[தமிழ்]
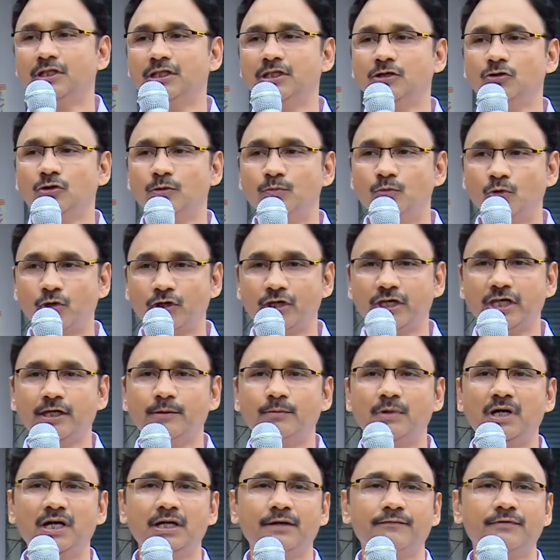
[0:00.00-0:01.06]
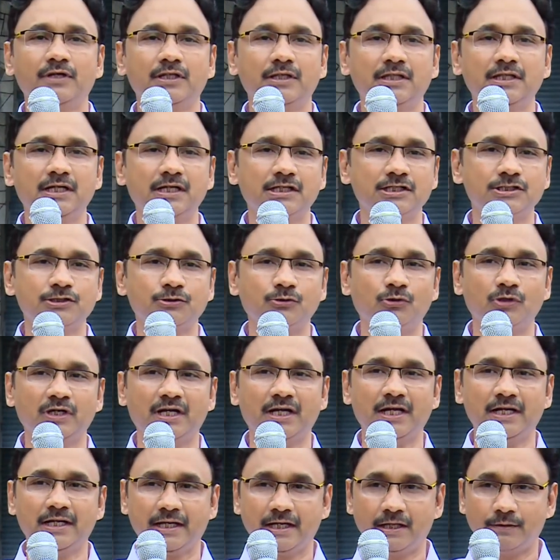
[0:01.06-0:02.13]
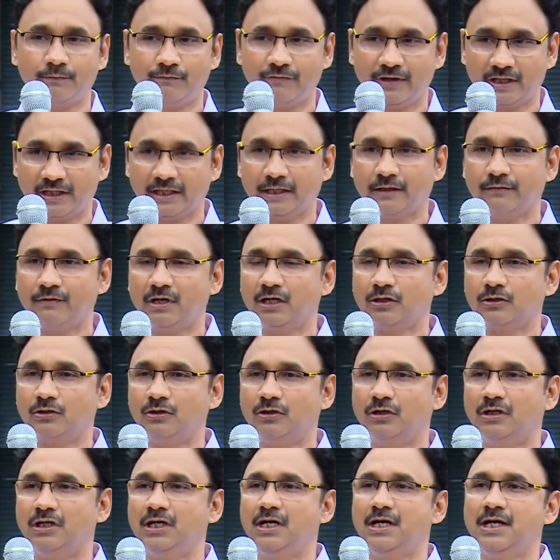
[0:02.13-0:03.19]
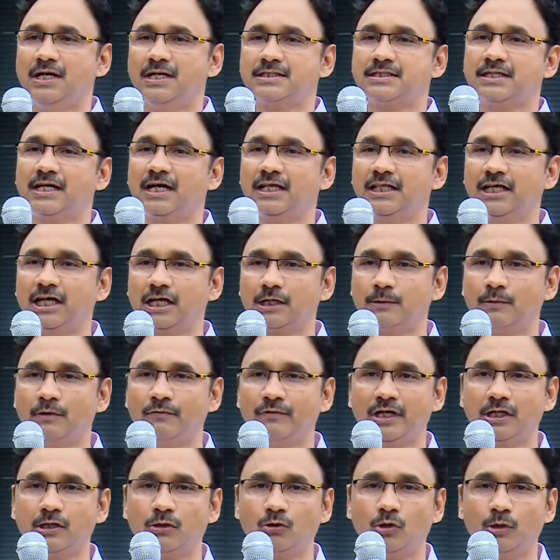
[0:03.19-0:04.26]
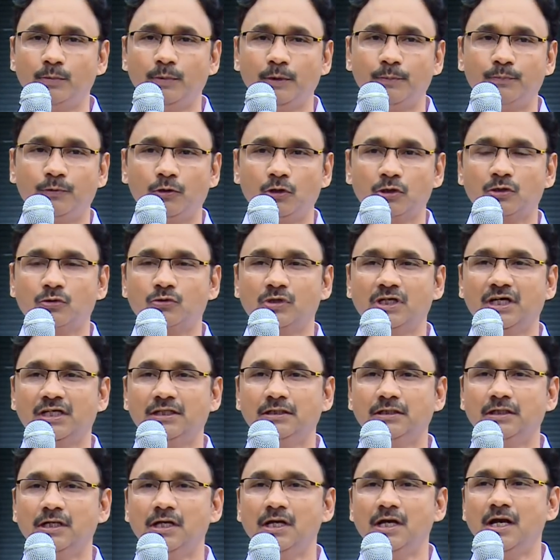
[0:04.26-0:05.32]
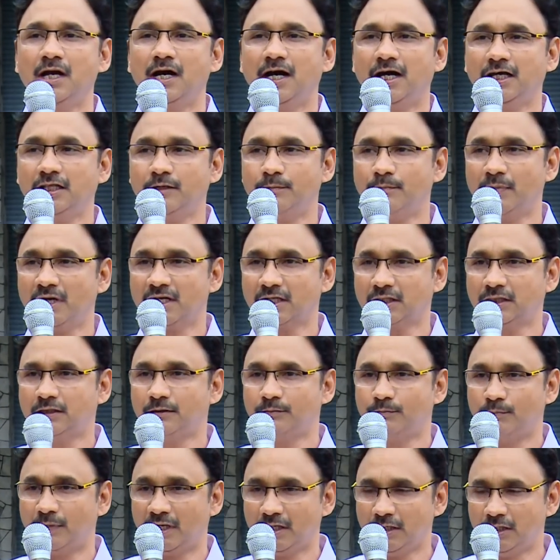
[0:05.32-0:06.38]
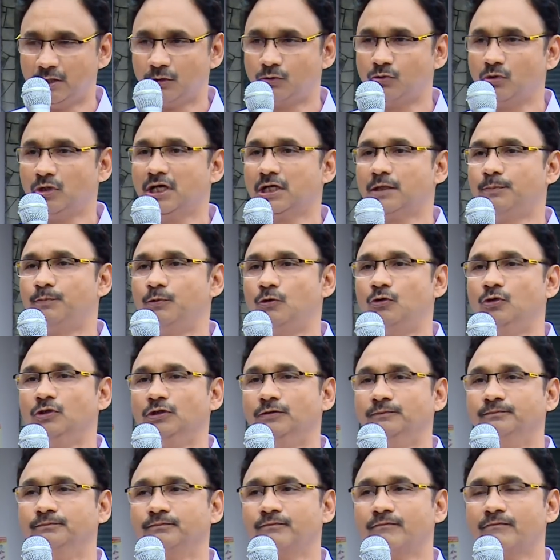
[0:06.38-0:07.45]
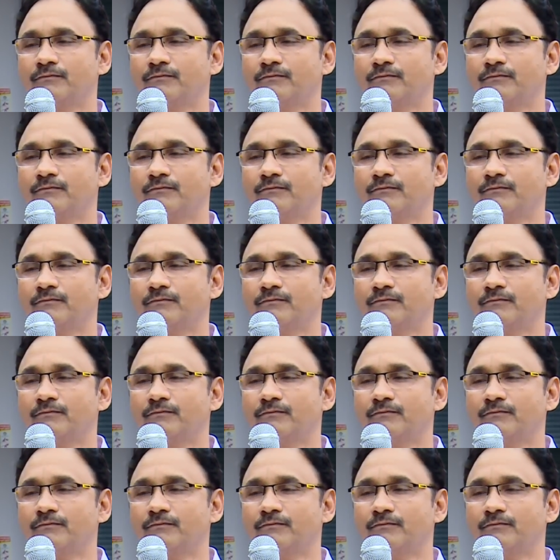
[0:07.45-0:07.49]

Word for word: வந்து ஒரு முக்கியமான விதை தான் நினச்சிக்கணும் ஏன்னா இன்றைக்கி நம்ம விதையை வாங்குகிறோம் சாதாரணமாக வீட்டில் கொண்டு போய் போட்டக்கூடாது அது மரத்து மண்ணுக்குள்ளார போகணும்